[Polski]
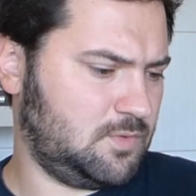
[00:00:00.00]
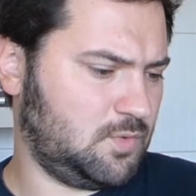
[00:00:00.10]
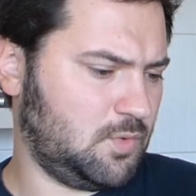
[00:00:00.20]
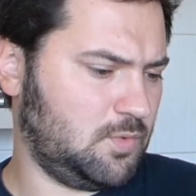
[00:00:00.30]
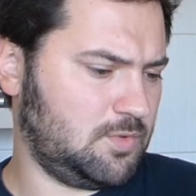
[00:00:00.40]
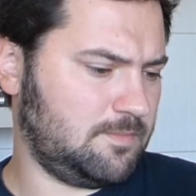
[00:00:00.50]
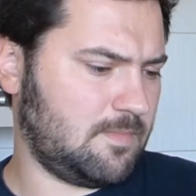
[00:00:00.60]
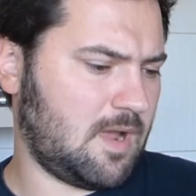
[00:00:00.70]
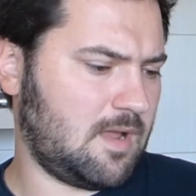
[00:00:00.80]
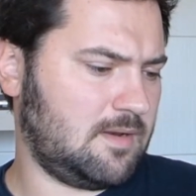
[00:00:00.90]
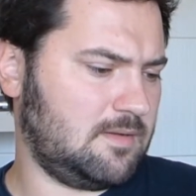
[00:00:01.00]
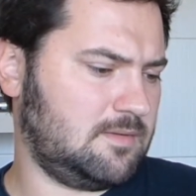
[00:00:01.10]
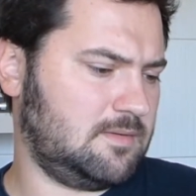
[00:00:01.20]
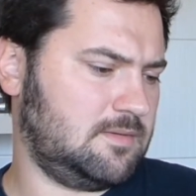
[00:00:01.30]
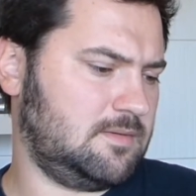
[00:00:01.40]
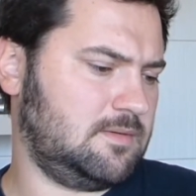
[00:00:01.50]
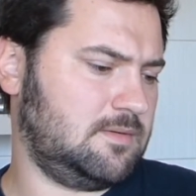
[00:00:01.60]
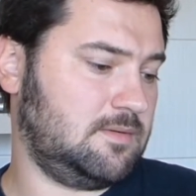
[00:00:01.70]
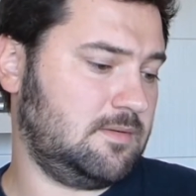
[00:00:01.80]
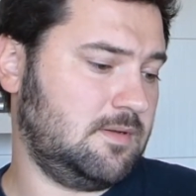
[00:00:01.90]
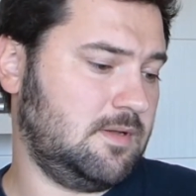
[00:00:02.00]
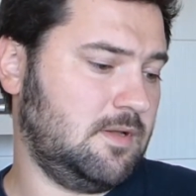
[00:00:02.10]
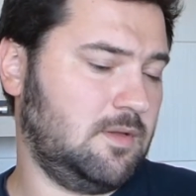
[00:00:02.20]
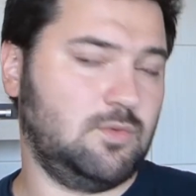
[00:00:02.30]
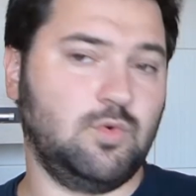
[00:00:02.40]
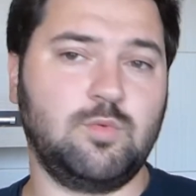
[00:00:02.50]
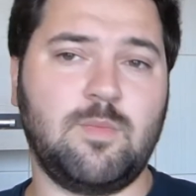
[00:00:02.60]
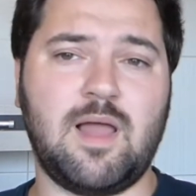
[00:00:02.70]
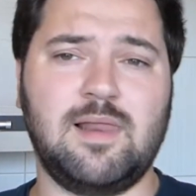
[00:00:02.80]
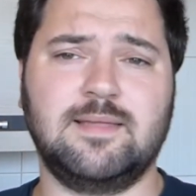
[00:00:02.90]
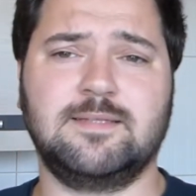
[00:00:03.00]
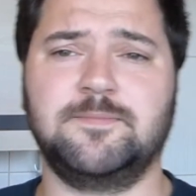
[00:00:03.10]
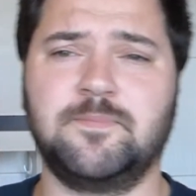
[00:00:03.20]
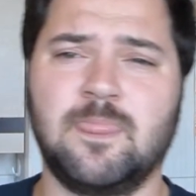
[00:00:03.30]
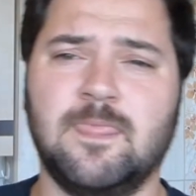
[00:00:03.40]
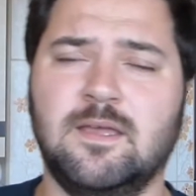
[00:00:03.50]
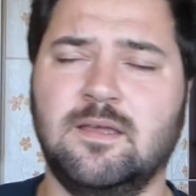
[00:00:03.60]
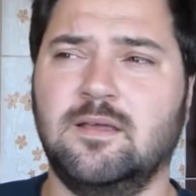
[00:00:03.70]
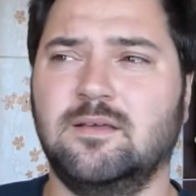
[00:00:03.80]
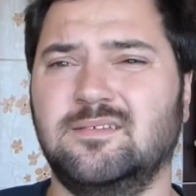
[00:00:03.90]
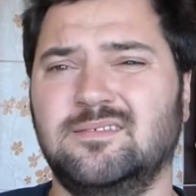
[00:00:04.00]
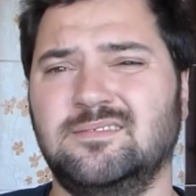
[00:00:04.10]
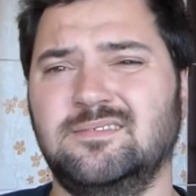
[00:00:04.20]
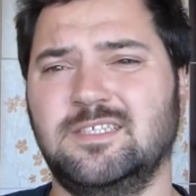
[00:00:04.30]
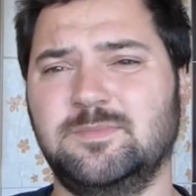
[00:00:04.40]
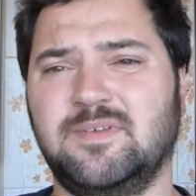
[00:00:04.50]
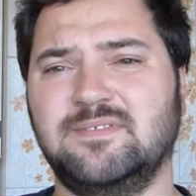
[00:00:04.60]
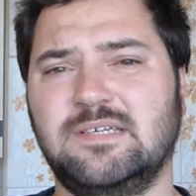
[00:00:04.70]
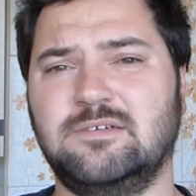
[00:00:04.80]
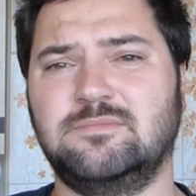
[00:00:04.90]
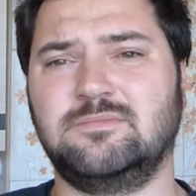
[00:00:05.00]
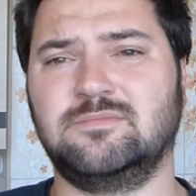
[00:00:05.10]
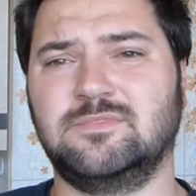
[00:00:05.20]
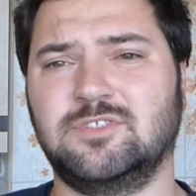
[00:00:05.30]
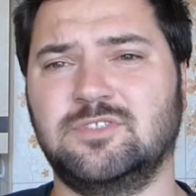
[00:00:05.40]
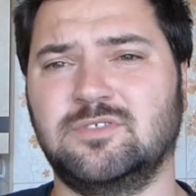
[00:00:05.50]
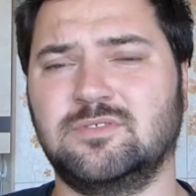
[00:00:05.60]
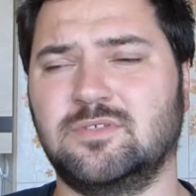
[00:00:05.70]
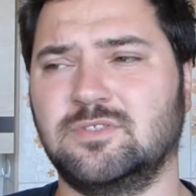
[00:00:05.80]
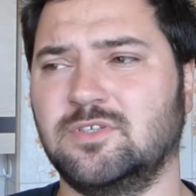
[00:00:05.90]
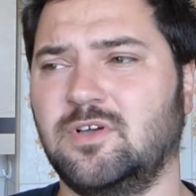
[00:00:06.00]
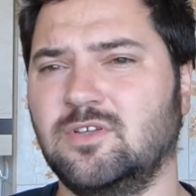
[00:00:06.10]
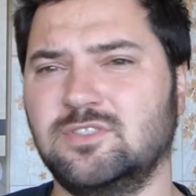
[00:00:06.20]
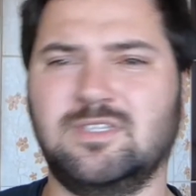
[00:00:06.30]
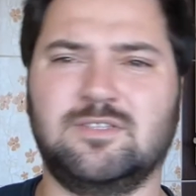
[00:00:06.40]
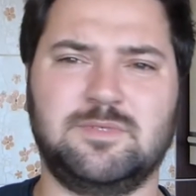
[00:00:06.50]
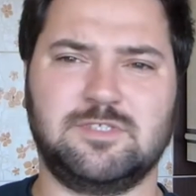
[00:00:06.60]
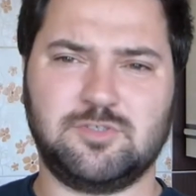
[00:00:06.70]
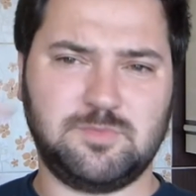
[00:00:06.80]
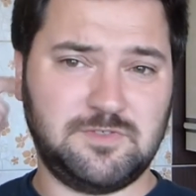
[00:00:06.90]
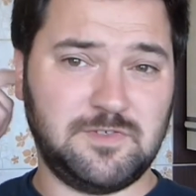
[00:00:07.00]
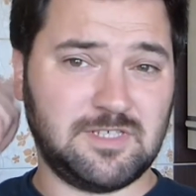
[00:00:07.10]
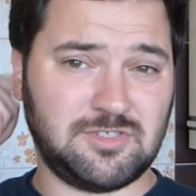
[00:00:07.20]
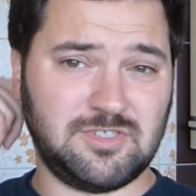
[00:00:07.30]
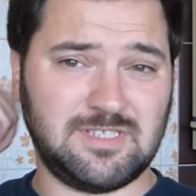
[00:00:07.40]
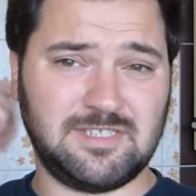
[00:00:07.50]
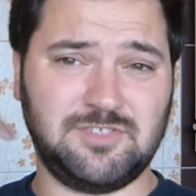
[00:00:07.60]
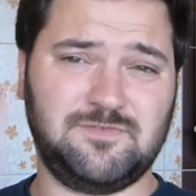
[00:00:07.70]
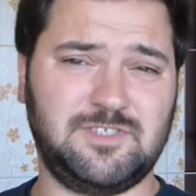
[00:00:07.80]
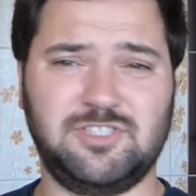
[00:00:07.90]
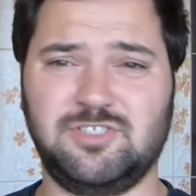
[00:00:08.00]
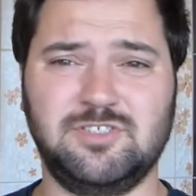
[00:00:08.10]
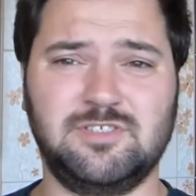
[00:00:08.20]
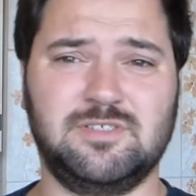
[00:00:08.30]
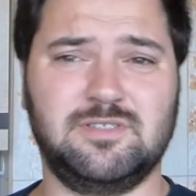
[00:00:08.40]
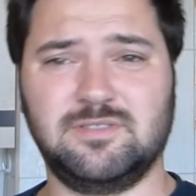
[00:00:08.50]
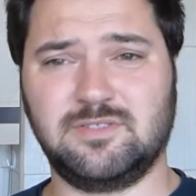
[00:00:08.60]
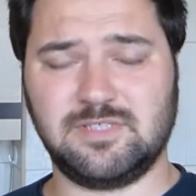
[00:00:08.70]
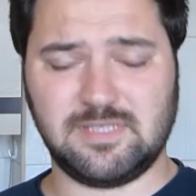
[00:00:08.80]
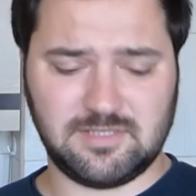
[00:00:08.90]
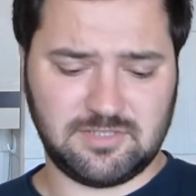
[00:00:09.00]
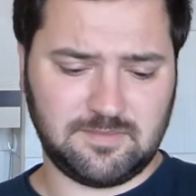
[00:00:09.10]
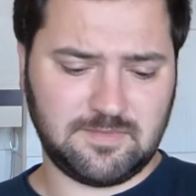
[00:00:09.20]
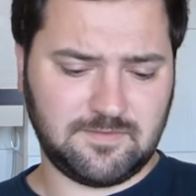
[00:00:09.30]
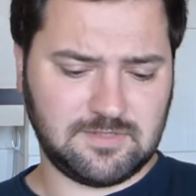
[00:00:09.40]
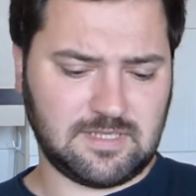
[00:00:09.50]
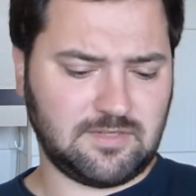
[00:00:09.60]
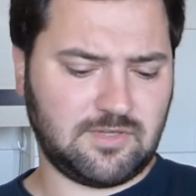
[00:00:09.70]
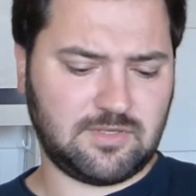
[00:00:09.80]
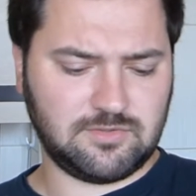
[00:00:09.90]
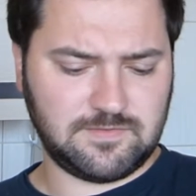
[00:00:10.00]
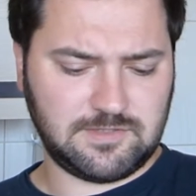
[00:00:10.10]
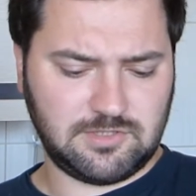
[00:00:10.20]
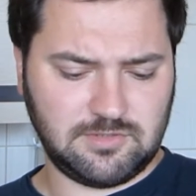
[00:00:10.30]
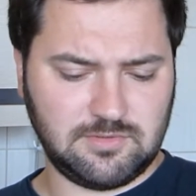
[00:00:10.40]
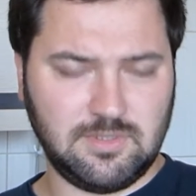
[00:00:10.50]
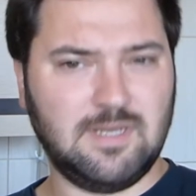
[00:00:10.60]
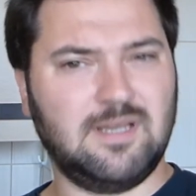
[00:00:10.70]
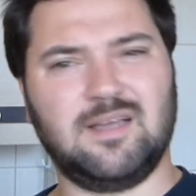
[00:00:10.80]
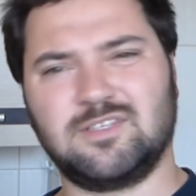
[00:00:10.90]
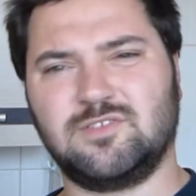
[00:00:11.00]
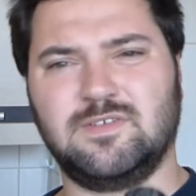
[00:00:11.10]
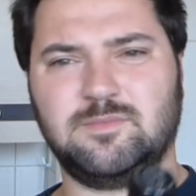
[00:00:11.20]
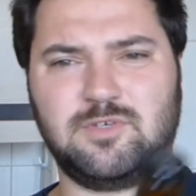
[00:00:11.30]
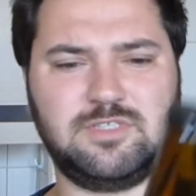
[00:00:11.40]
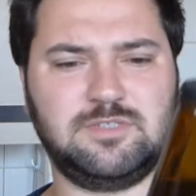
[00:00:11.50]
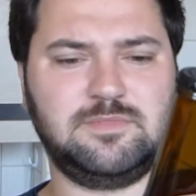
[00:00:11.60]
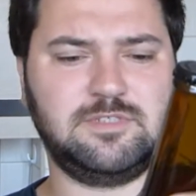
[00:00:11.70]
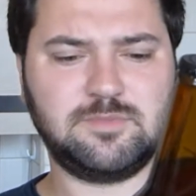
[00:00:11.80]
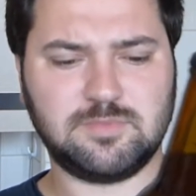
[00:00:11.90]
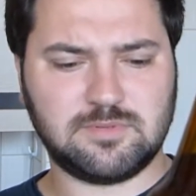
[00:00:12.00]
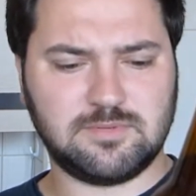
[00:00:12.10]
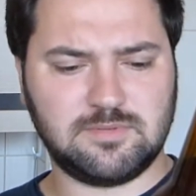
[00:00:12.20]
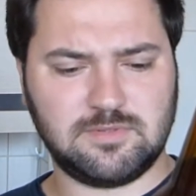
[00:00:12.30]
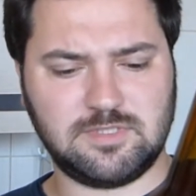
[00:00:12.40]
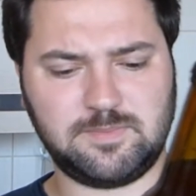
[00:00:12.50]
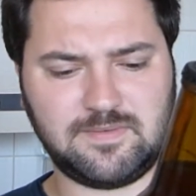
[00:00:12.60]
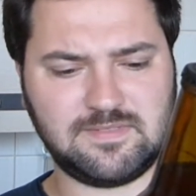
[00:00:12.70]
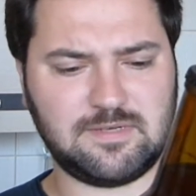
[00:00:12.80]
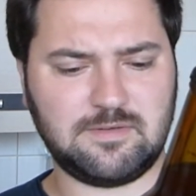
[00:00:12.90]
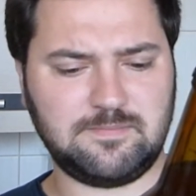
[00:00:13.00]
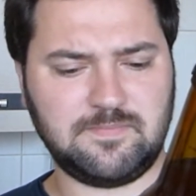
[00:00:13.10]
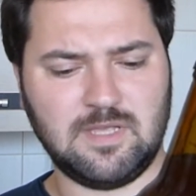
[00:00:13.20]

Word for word: Turmal, Turmalet. Y, nie sprawdzałem, co to, o co chodzi, natomiast coś mi świta, że to jest jakiś wyścig, y, to jest jakieś tam nawiązanie do jakiegoś wyścigu, aczkolwiek mogę się mylić, bo no, nie sprawdzałem.